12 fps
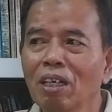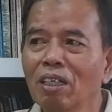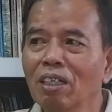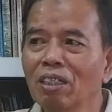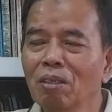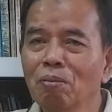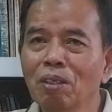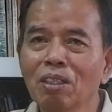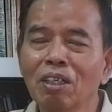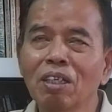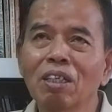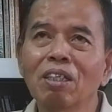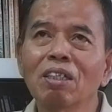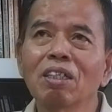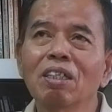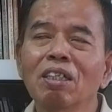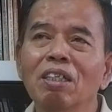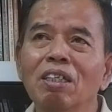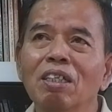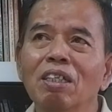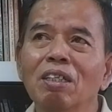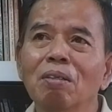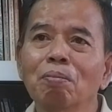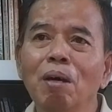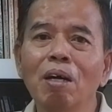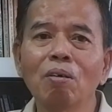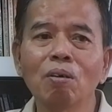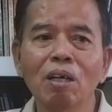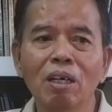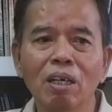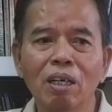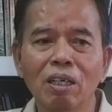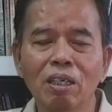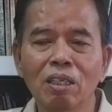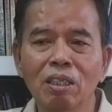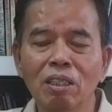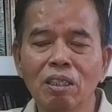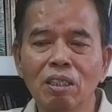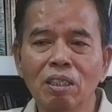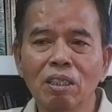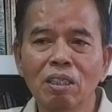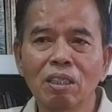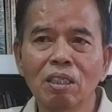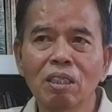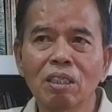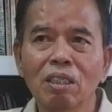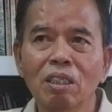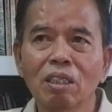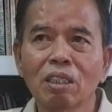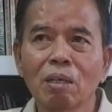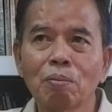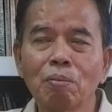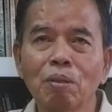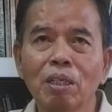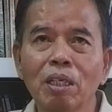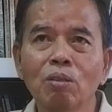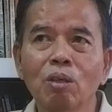ya tapi mereka juga takut karena nggak seimbang wah kita begini-begini ya